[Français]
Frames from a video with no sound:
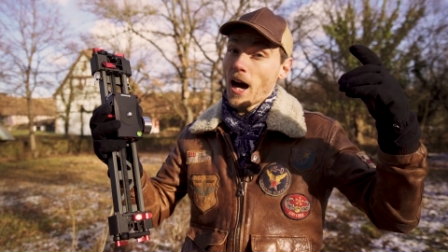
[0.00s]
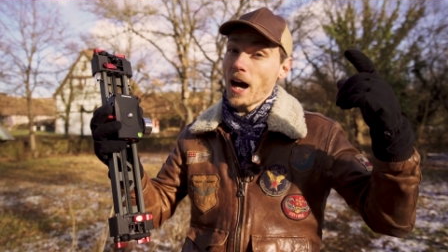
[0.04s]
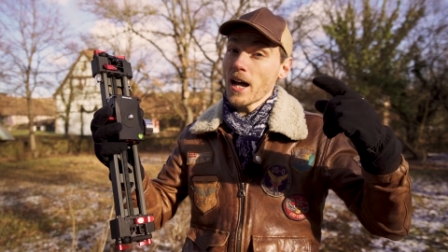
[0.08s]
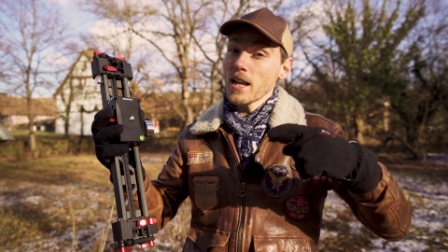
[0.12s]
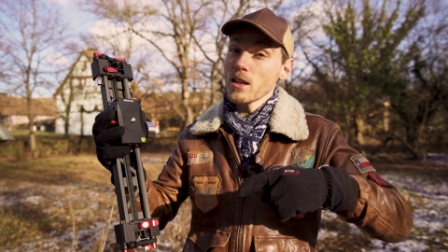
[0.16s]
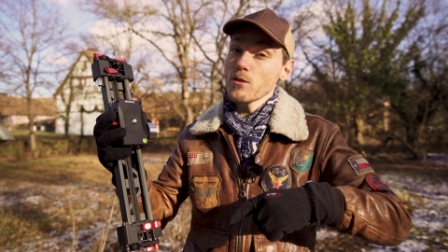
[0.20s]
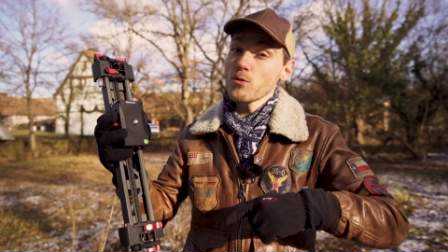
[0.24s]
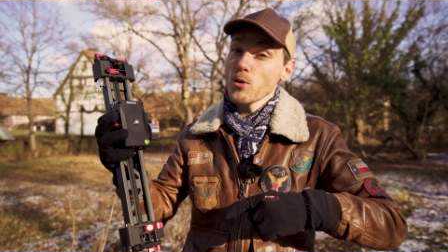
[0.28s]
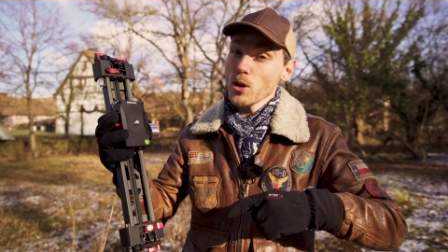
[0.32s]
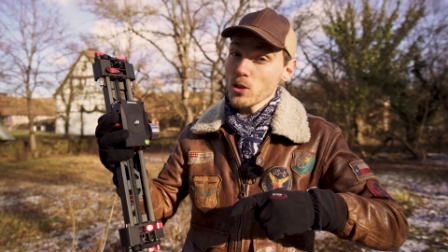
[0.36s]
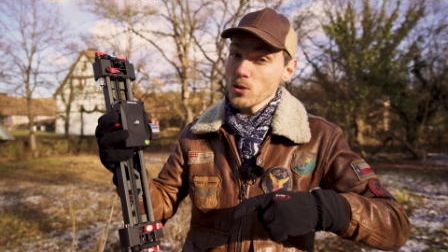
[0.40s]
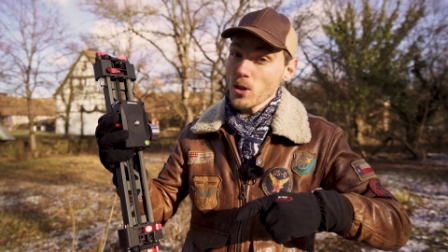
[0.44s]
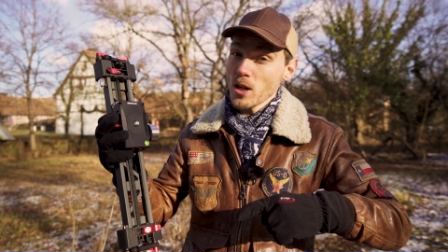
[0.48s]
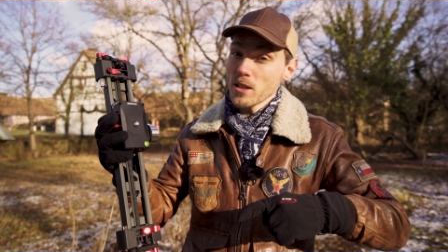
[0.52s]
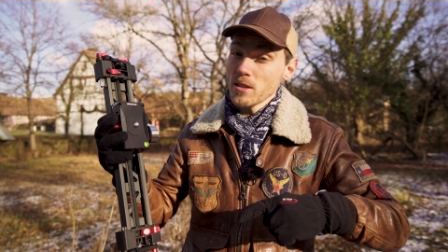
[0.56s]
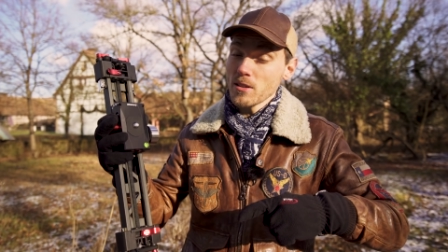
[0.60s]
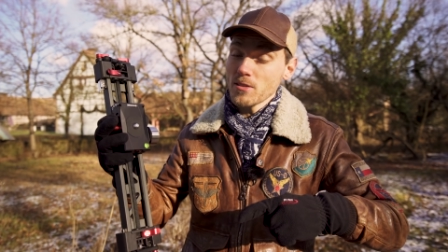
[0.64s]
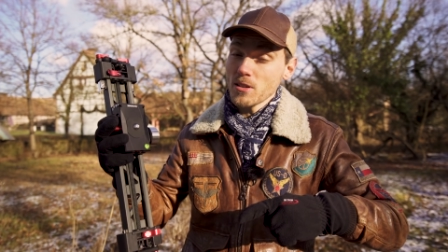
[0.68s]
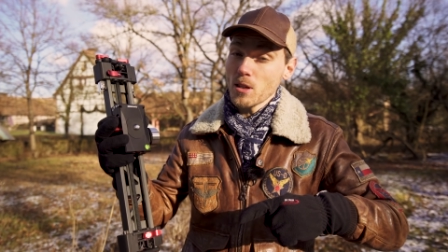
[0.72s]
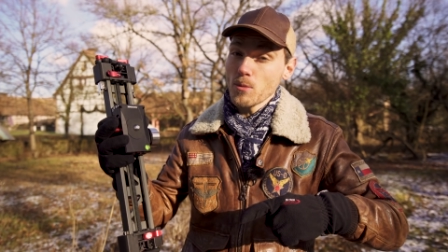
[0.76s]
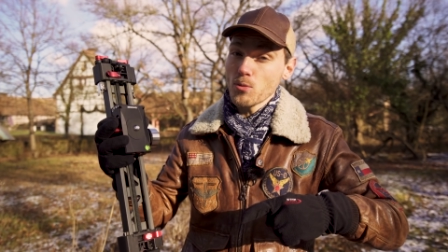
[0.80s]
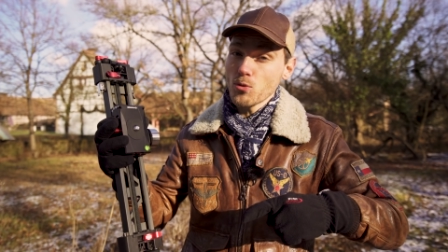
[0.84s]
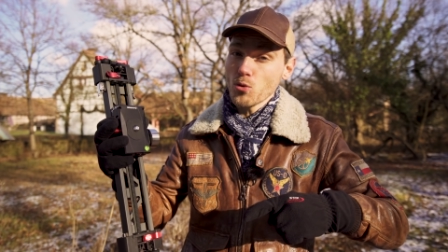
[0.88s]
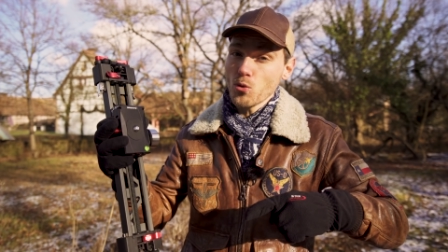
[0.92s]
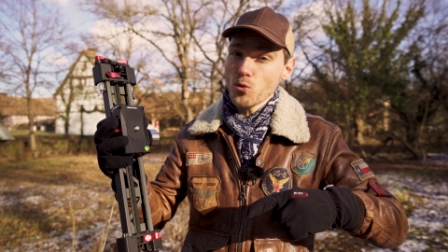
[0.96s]
allez voir dans la
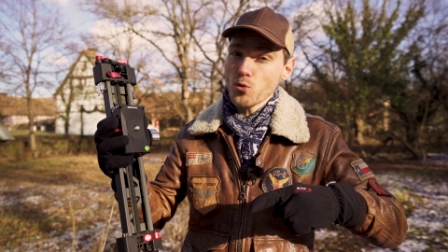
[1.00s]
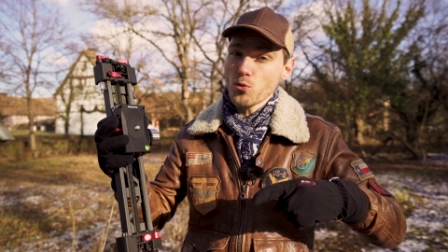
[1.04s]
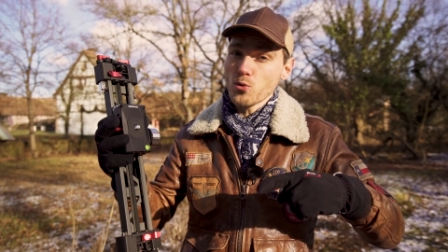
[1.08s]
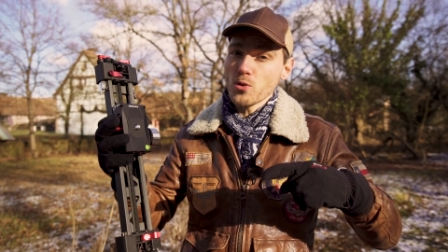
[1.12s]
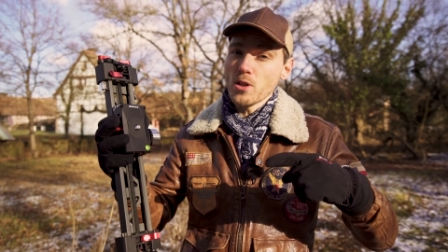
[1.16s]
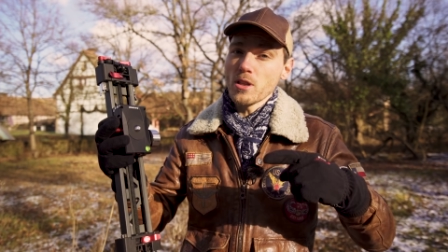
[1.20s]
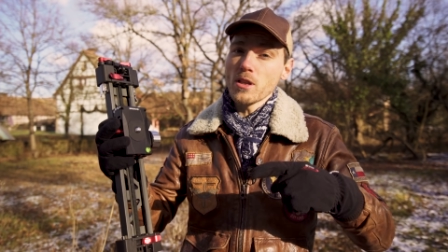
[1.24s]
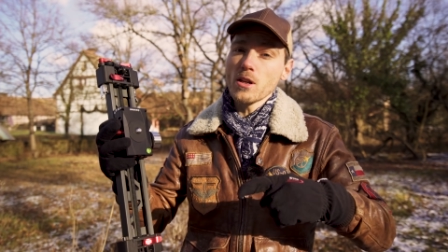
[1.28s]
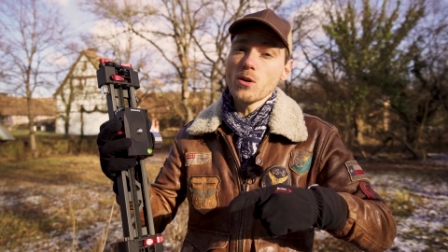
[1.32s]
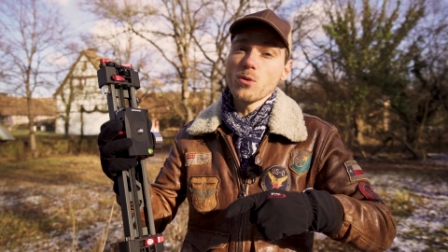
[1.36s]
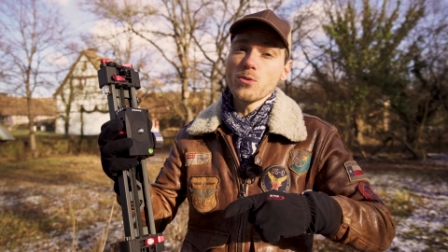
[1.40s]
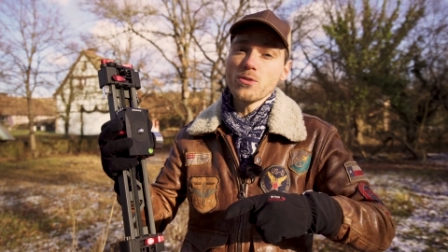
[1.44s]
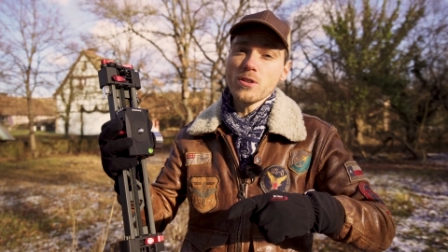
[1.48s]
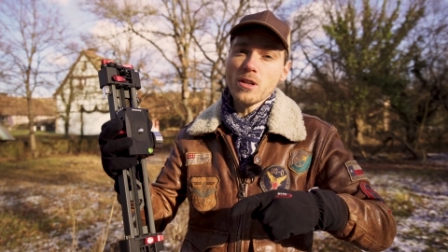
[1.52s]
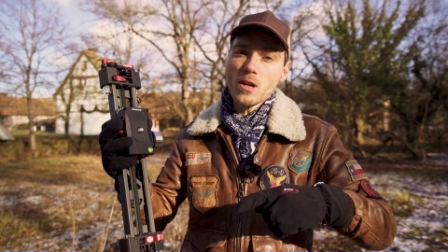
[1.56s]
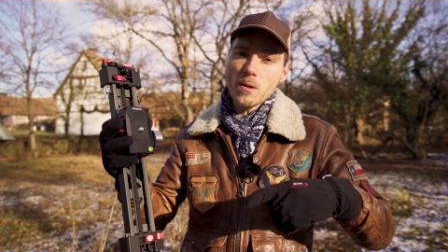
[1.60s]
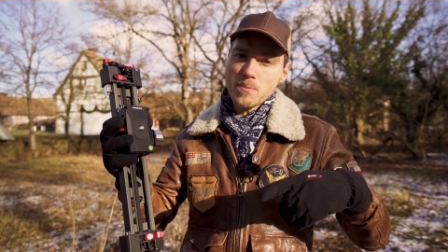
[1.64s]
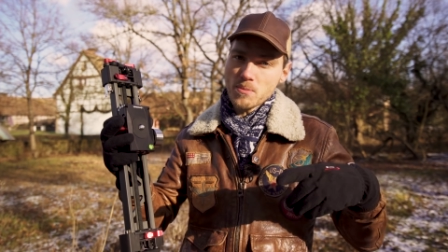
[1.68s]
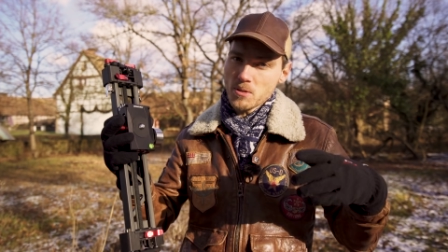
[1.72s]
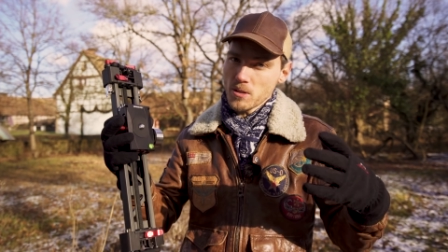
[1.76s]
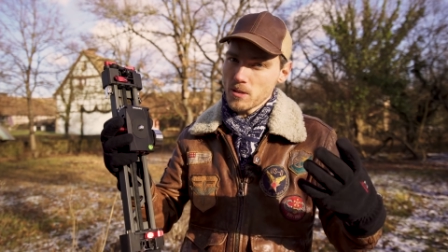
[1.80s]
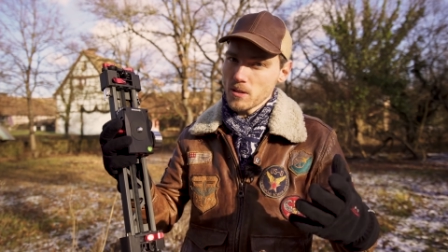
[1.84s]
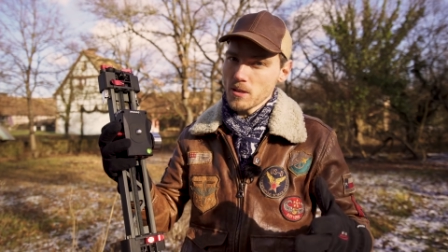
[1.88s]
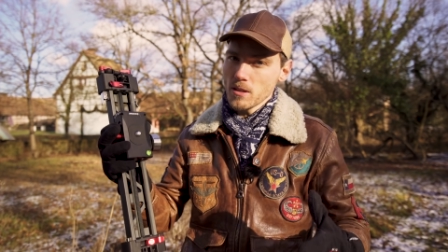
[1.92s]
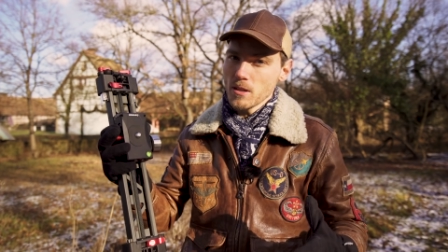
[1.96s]
description, je vous ai négocié
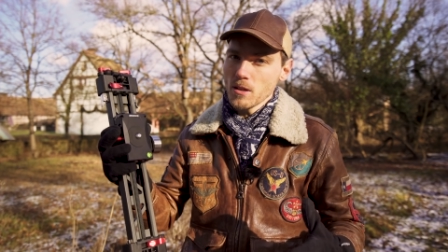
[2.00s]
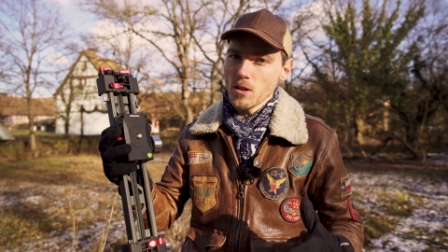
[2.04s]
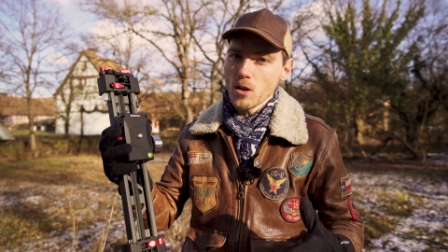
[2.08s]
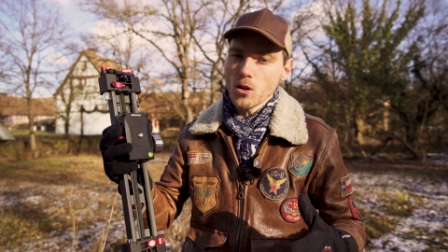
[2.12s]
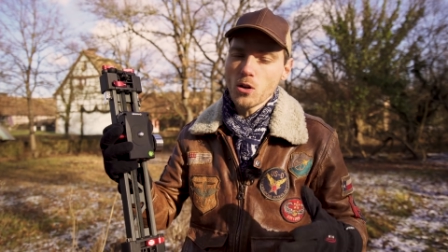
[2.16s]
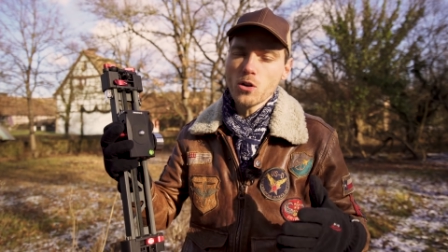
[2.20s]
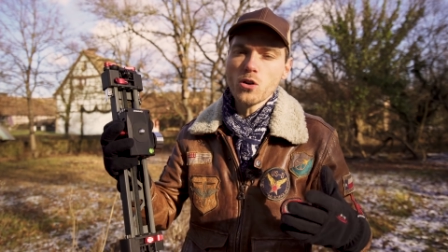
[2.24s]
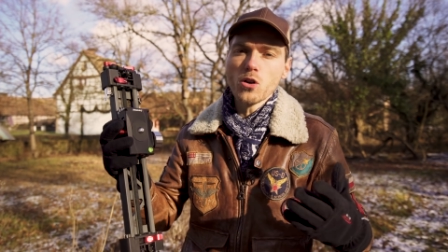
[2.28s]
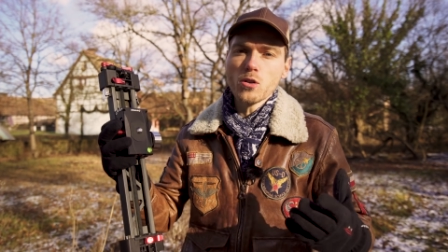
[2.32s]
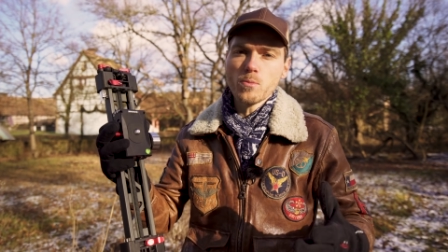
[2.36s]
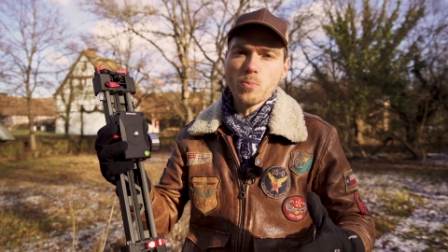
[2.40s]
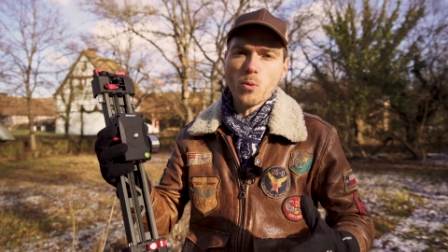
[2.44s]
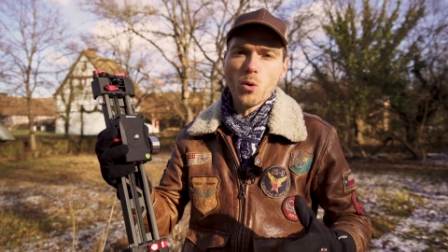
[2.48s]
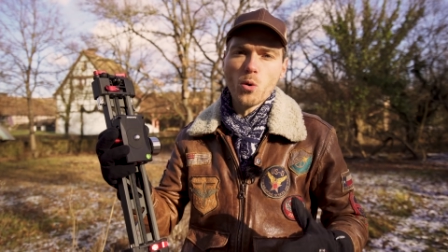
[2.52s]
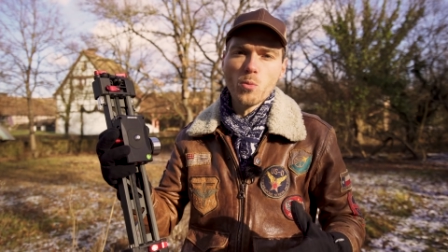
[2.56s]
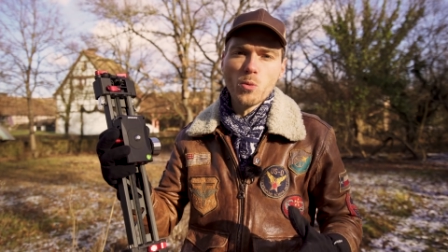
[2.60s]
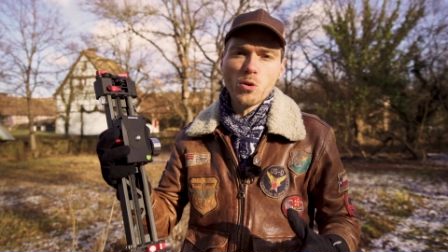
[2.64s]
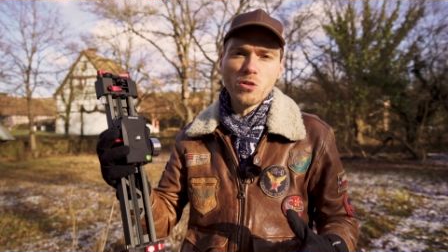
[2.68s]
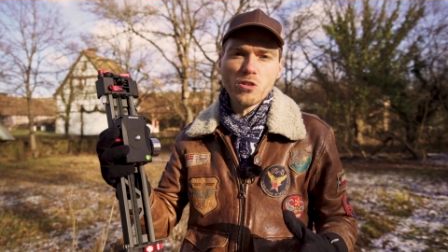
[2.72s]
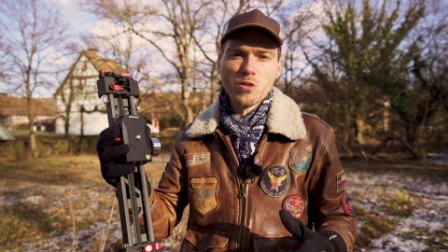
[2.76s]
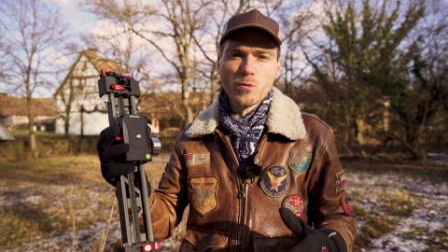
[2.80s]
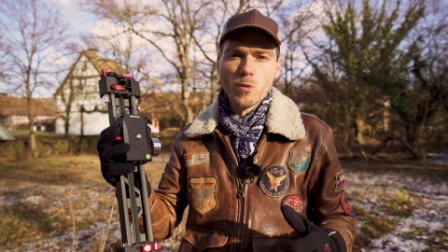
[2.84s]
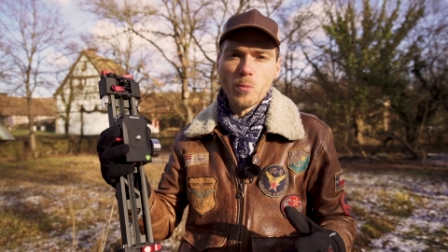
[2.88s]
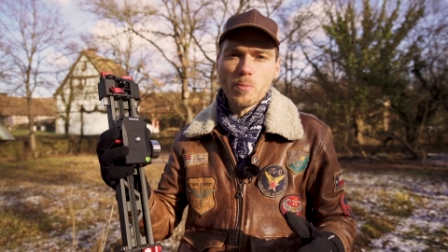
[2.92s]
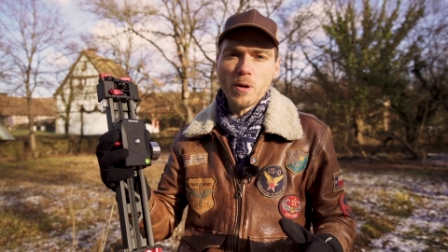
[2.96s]
un petit euh, code
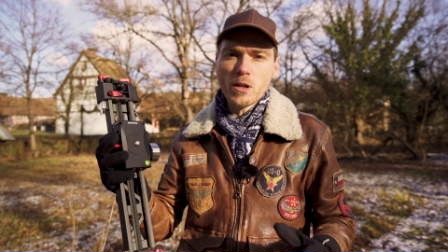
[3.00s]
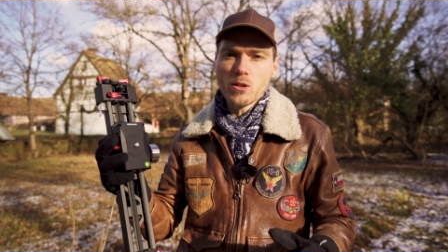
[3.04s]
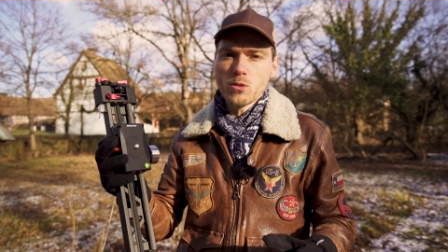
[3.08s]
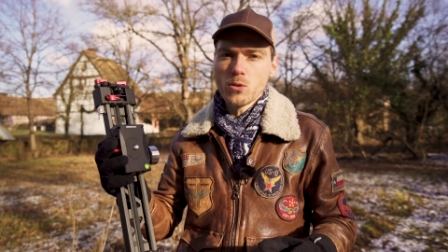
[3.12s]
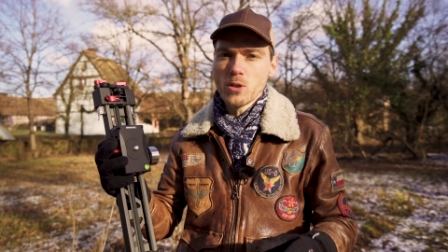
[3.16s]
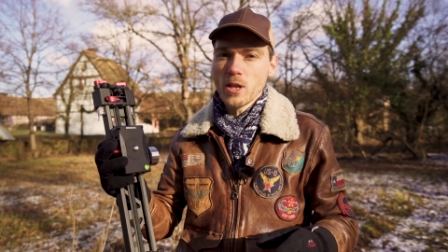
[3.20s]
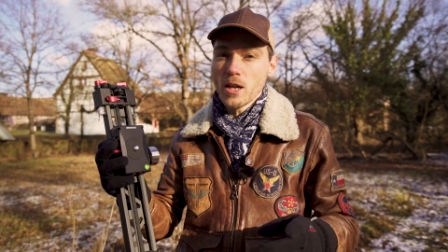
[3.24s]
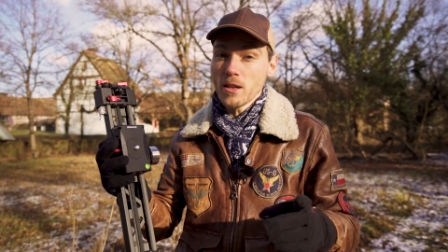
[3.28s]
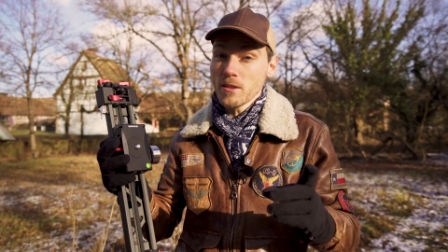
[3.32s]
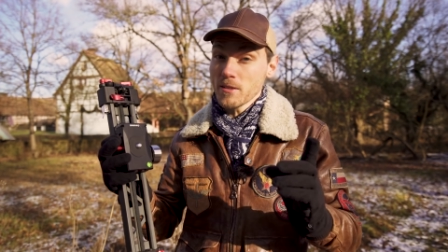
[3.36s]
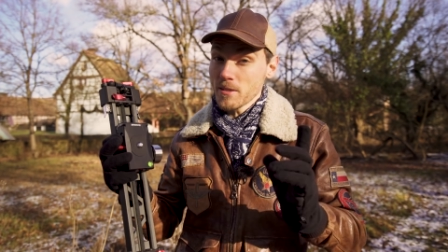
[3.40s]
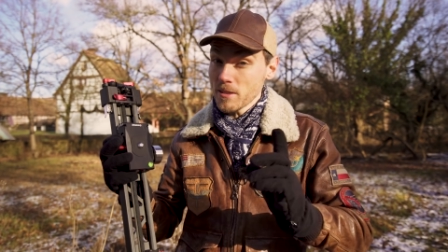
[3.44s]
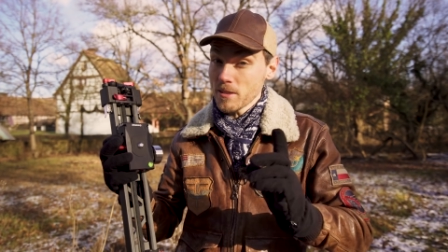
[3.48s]
promo chez mon partenaire